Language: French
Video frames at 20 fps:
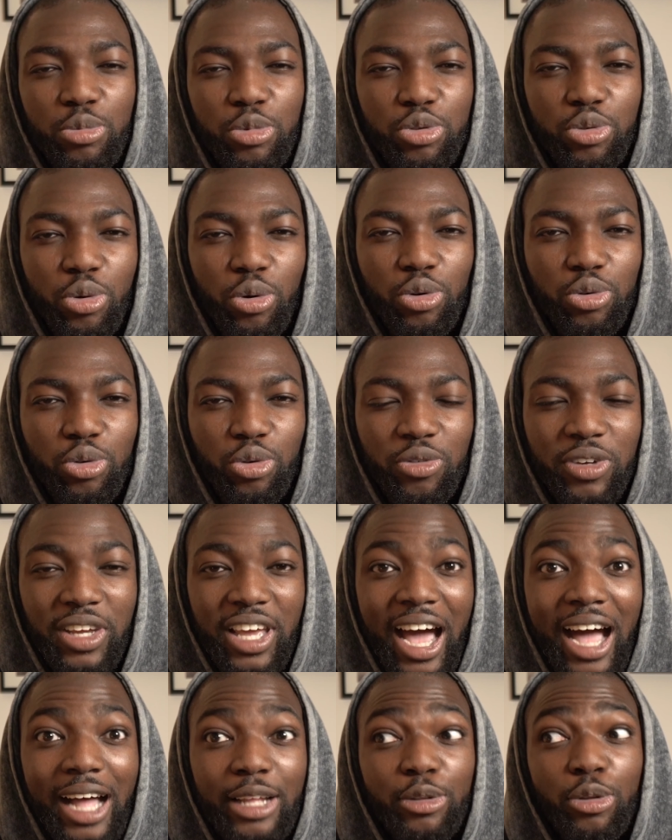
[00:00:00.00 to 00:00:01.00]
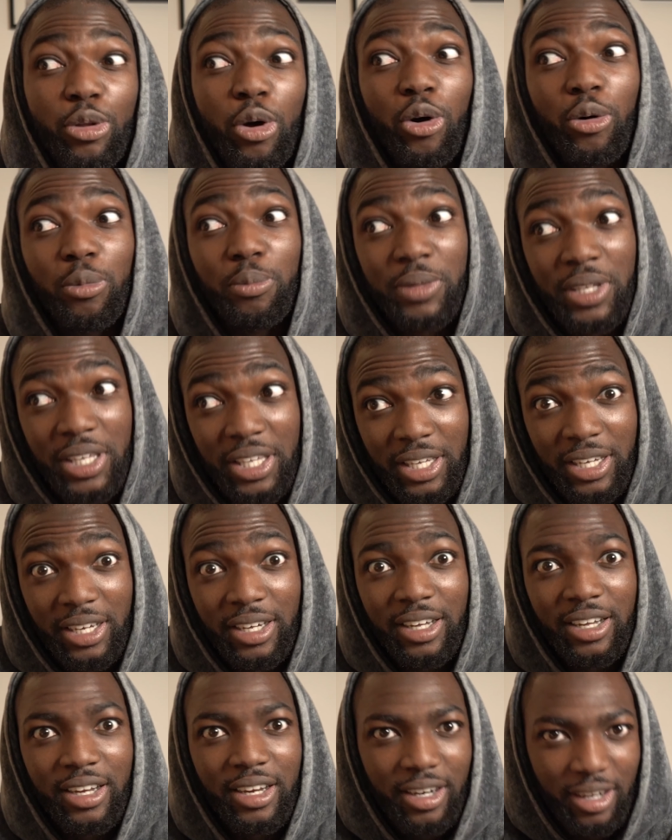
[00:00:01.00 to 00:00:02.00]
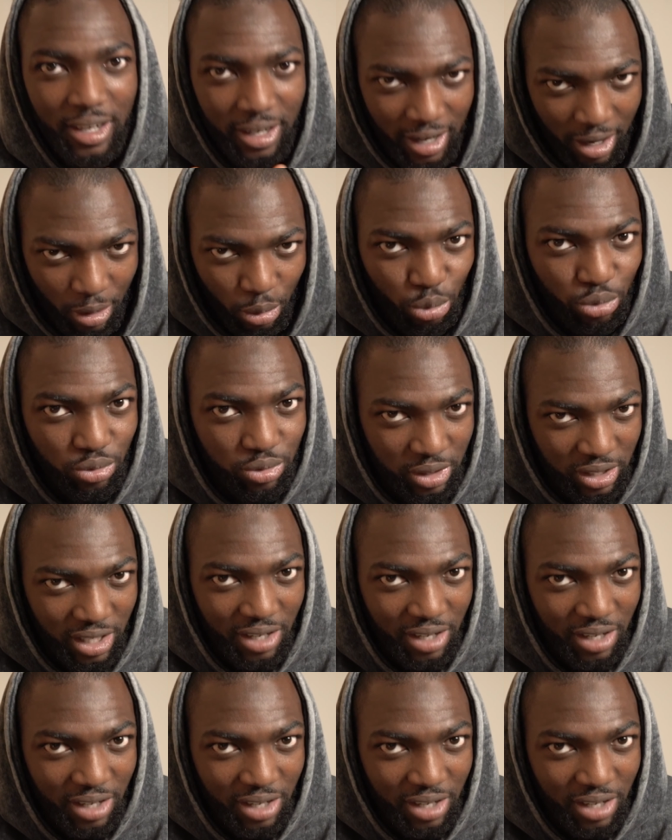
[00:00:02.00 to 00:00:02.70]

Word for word: je me suis retrouvé à dormir là où vous